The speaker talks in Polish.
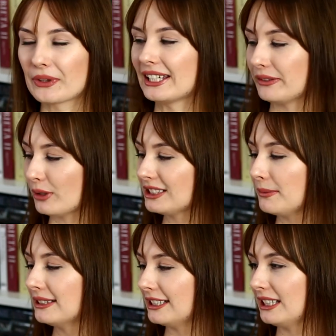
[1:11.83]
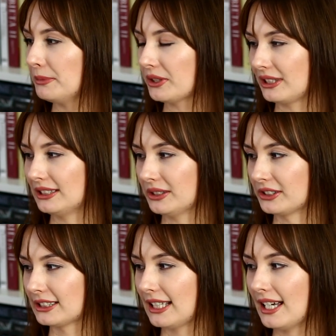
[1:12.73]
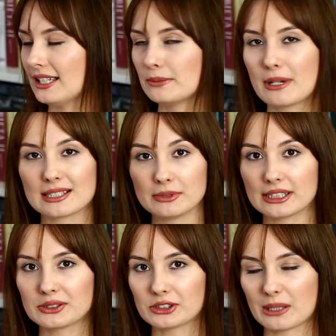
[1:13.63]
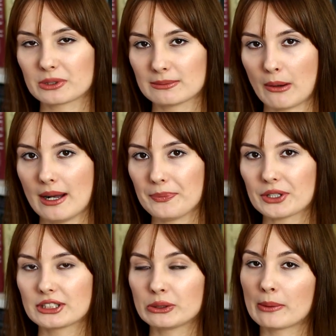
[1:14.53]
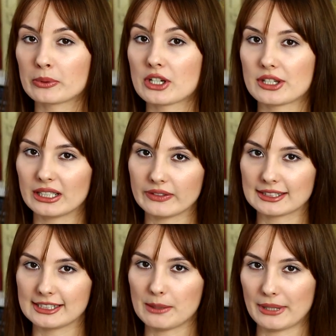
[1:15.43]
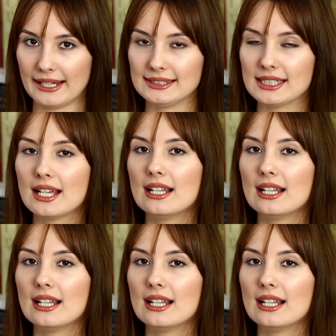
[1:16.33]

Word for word: E, I właśnie między innymi o tej książce. Bardzo mi się ta książka podobała, oceniłam ją na 4 gwiazdki na 5.